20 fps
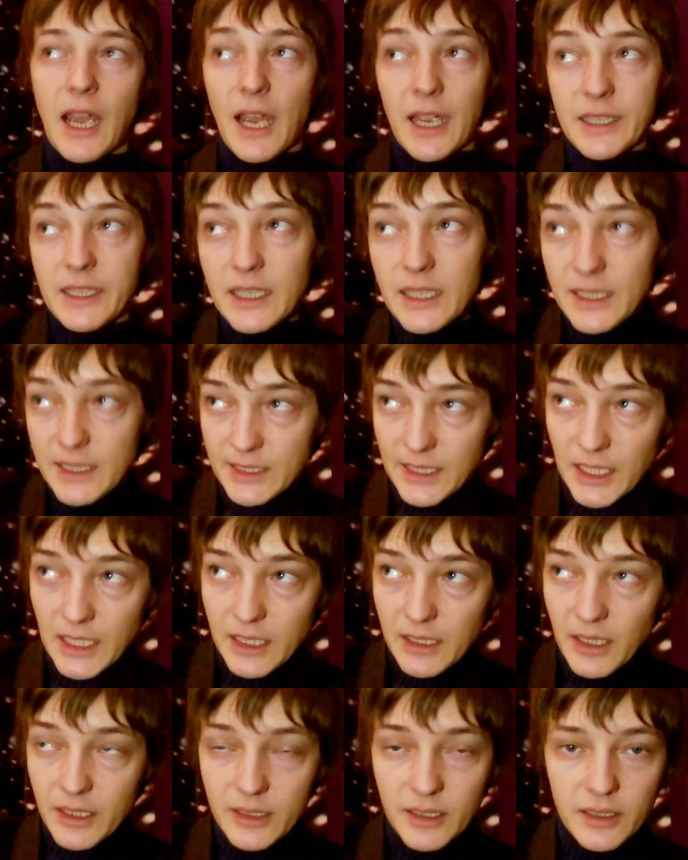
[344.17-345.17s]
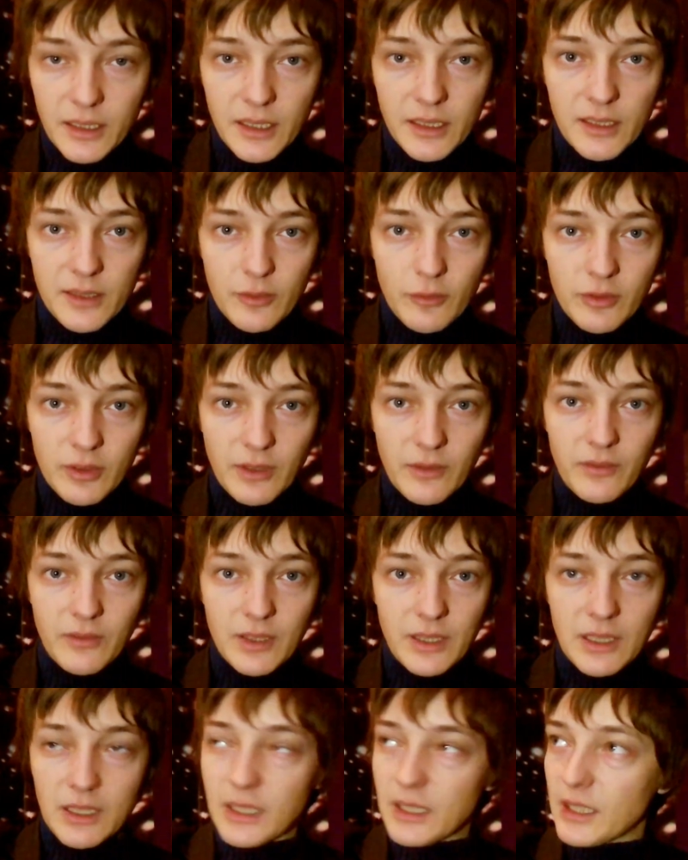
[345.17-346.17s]
они издалека над горизонтом
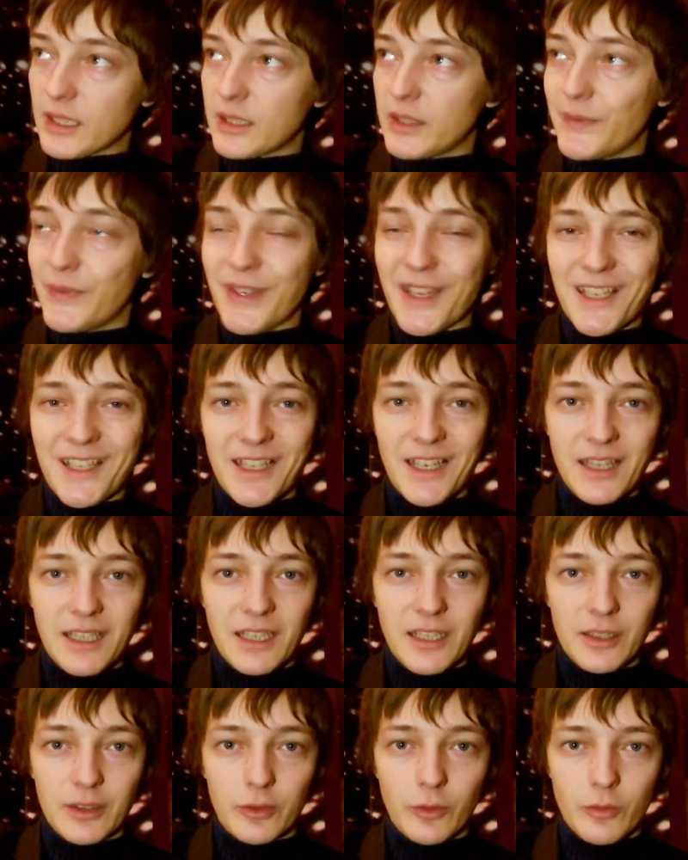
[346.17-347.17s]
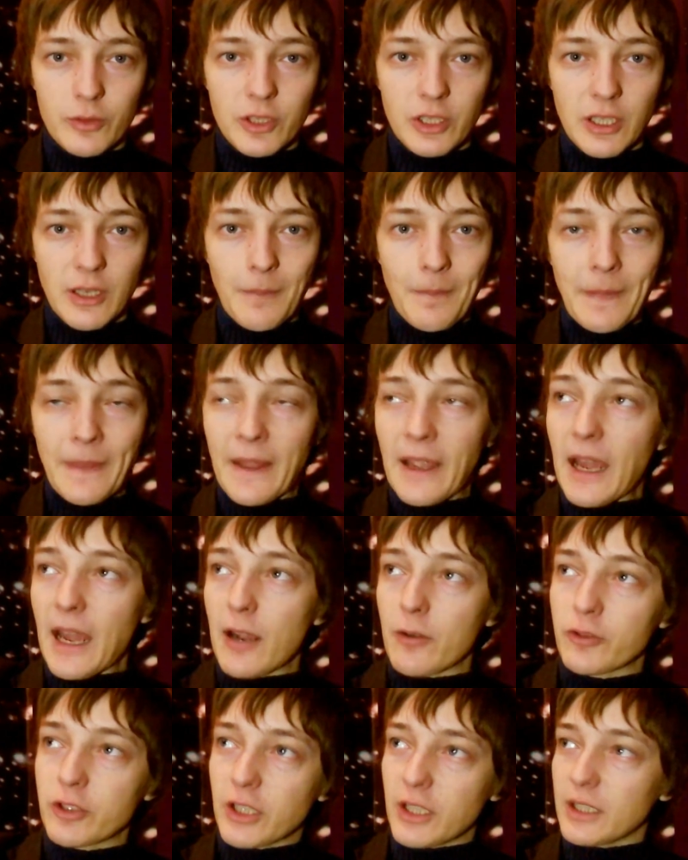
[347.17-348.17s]
видны как две ярких точки –
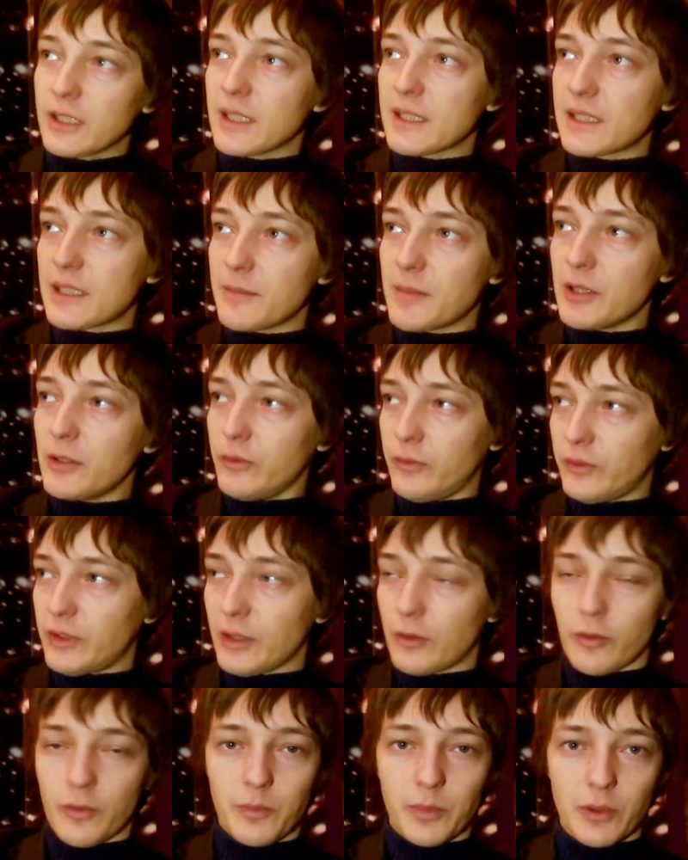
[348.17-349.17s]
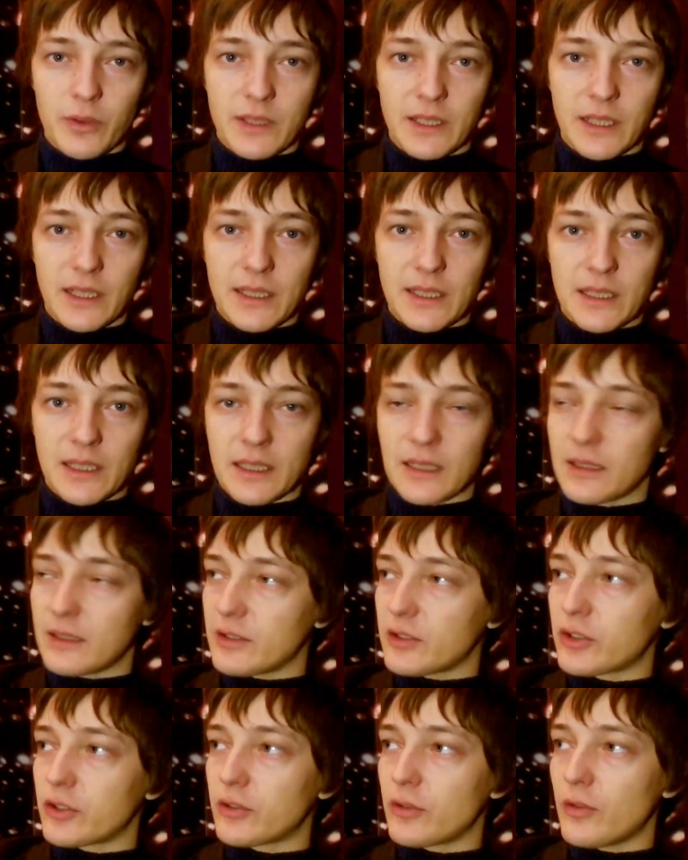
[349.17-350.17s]
а уже когда самолет в такой плоскости,
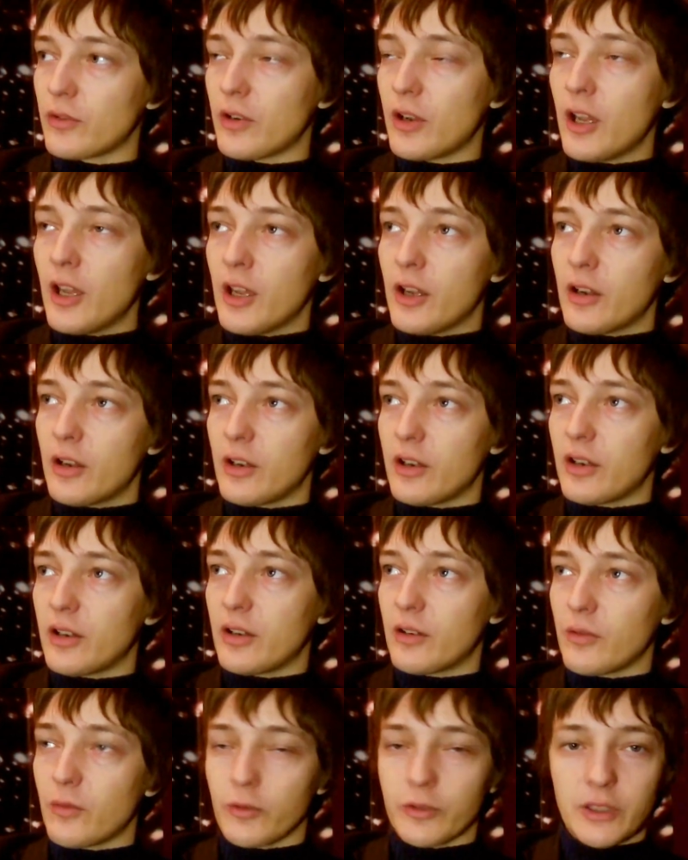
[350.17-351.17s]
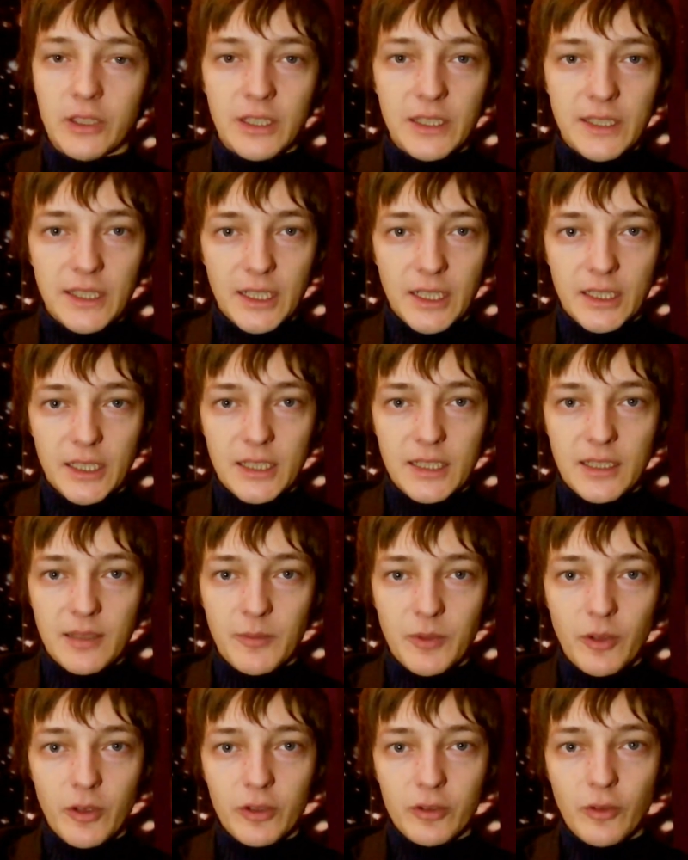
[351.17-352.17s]
что э, он низко над
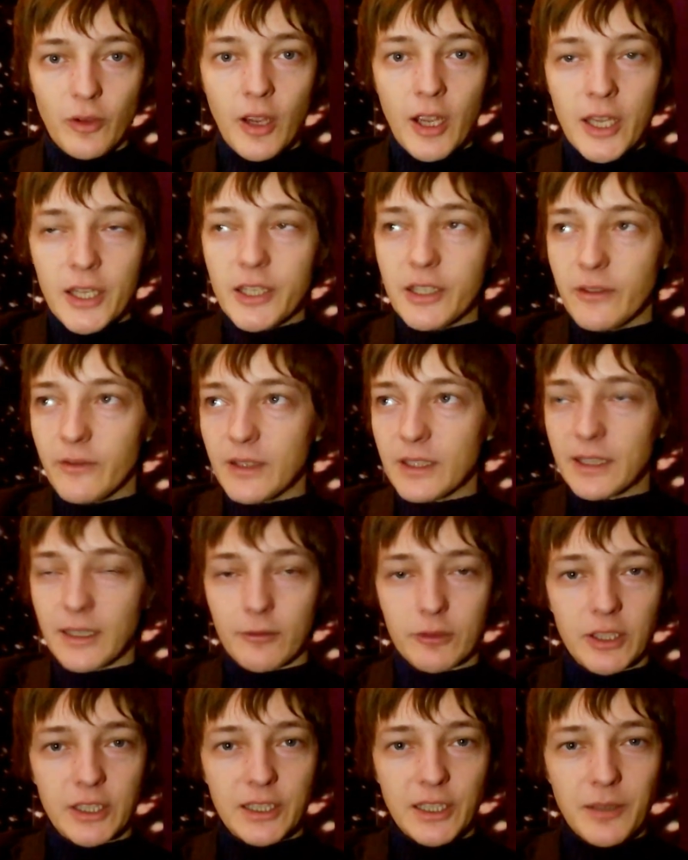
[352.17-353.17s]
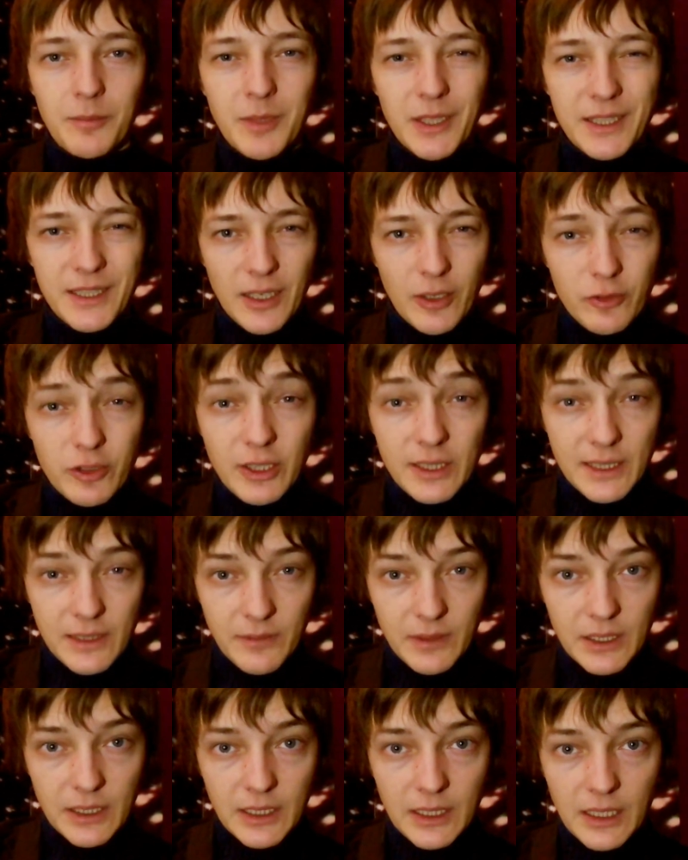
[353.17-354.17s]
землей, то не видно вот этих мерцающих
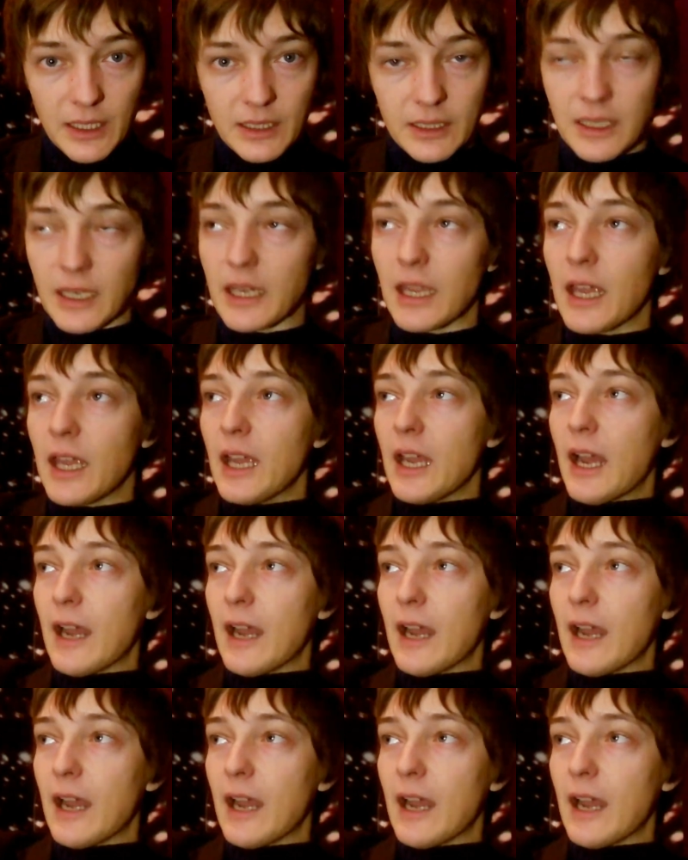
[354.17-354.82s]
цветных огней.